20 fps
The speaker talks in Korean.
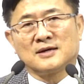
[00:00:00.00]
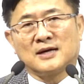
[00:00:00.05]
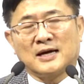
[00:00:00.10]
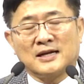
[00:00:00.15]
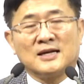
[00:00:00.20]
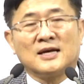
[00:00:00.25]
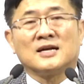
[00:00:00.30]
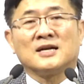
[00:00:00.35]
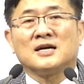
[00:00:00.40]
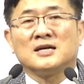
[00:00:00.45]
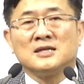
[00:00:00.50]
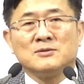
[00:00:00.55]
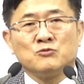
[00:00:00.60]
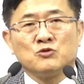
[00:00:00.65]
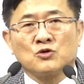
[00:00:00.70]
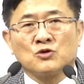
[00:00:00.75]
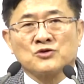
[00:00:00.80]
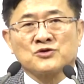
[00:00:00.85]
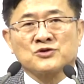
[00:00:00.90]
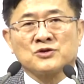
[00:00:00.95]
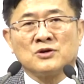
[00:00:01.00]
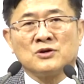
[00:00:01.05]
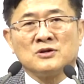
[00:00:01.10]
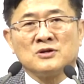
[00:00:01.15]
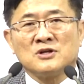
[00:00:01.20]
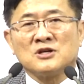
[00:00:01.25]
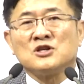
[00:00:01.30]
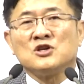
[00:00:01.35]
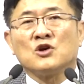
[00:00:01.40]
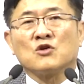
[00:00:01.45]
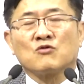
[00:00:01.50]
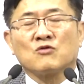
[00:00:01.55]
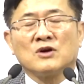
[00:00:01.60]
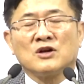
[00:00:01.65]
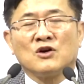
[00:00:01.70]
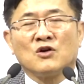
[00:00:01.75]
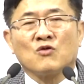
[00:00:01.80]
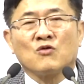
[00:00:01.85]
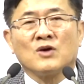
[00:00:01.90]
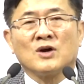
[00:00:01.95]
한 하나님으로서
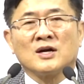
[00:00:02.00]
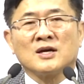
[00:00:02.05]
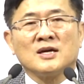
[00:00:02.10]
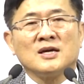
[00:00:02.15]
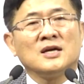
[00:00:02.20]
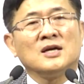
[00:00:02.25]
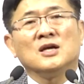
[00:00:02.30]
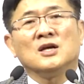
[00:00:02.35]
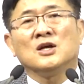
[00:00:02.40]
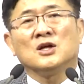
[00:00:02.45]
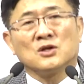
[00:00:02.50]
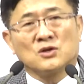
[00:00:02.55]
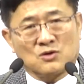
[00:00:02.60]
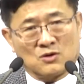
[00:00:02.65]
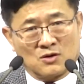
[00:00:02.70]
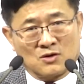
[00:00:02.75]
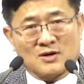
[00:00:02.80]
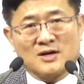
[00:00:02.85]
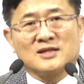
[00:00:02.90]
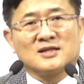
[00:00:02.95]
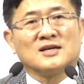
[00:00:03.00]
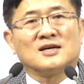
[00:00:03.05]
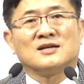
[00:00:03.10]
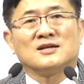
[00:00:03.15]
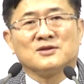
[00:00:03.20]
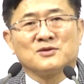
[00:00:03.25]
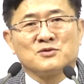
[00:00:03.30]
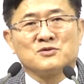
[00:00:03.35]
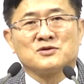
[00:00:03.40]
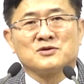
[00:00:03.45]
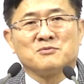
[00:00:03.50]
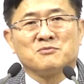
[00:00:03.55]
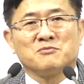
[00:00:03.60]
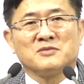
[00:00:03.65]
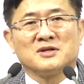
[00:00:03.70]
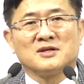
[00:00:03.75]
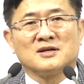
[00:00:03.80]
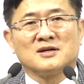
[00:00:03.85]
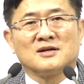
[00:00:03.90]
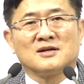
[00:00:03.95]
능력과 영광이 똑같다는
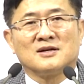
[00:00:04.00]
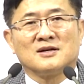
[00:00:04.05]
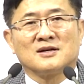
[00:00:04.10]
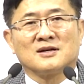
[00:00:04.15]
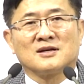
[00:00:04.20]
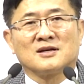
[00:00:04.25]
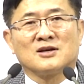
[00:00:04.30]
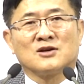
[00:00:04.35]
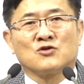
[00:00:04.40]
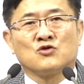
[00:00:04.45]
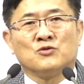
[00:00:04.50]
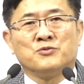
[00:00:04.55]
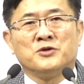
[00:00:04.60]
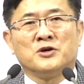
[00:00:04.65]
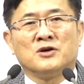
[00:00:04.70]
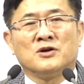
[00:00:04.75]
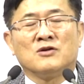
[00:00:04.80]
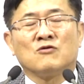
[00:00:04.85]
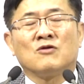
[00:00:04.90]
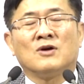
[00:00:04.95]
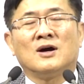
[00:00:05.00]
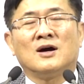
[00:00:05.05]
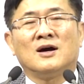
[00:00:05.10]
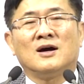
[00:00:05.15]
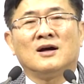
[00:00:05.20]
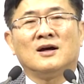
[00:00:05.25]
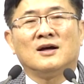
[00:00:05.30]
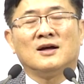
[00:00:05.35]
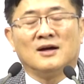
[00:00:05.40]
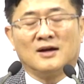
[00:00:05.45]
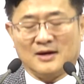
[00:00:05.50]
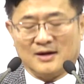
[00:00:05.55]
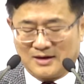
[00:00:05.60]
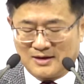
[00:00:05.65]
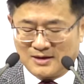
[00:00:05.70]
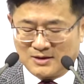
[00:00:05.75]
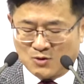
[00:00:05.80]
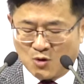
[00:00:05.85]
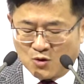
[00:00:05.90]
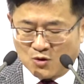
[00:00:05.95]
것입니다. 구별과
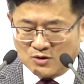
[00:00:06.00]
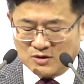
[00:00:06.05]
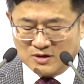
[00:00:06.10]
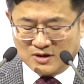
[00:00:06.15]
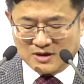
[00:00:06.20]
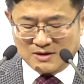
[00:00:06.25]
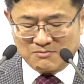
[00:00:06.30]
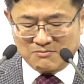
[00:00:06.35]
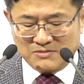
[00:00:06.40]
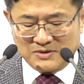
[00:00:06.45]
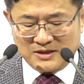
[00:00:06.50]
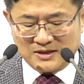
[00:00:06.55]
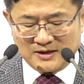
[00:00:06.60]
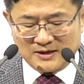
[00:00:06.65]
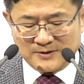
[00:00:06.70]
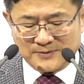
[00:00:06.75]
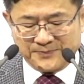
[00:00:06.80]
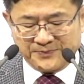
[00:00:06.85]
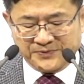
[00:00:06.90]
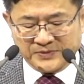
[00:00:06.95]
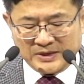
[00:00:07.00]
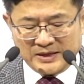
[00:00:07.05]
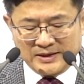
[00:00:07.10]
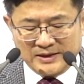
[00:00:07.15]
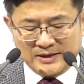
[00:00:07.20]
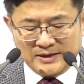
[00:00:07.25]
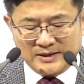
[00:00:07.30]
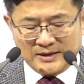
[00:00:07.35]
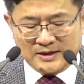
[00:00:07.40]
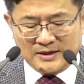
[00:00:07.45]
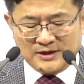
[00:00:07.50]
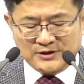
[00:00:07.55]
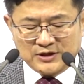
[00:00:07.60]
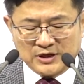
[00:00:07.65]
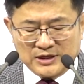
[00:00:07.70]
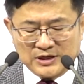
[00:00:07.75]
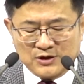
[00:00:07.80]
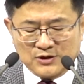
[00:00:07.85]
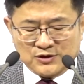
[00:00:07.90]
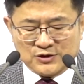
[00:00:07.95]
어, 동등입니다.
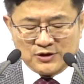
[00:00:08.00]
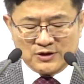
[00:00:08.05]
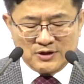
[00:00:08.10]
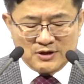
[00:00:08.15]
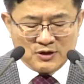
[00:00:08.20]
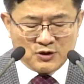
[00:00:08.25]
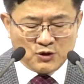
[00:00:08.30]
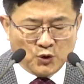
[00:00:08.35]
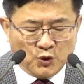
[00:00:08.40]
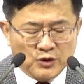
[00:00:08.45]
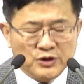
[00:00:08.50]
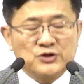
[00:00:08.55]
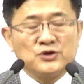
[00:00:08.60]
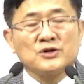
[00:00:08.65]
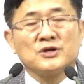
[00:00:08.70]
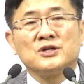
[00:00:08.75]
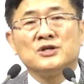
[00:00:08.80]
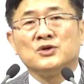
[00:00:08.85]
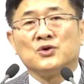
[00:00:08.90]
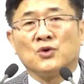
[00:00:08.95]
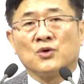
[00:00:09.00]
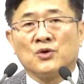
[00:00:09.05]
그래서 이것을 교리적인